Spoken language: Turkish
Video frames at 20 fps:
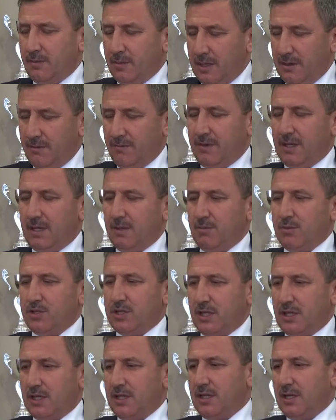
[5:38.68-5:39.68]
en verimli
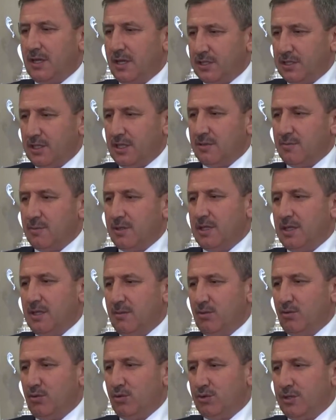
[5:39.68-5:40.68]
şekilde nasıl hizmet
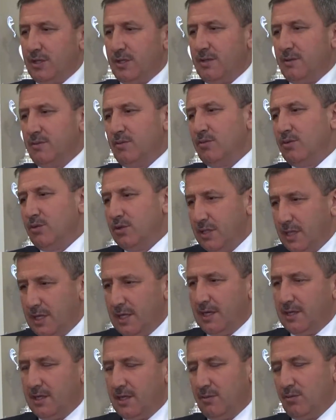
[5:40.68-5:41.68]
edebiliyorsak, onu
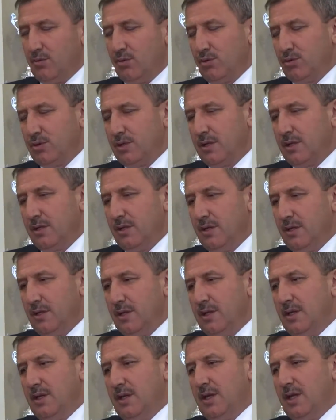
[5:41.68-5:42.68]
değerlendirebiliyorsak
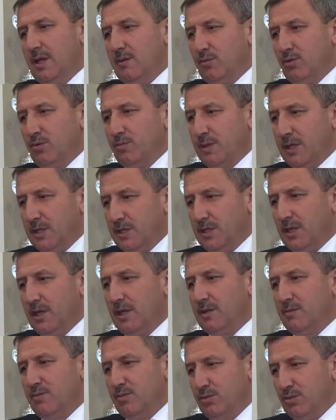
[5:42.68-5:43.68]
en büyük
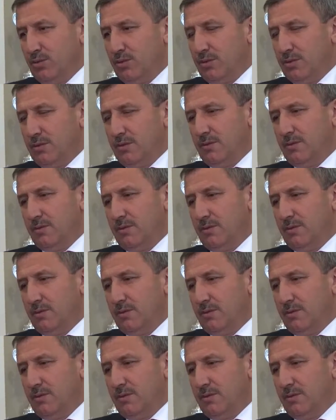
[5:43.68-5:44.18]
bahtiyarlık budur.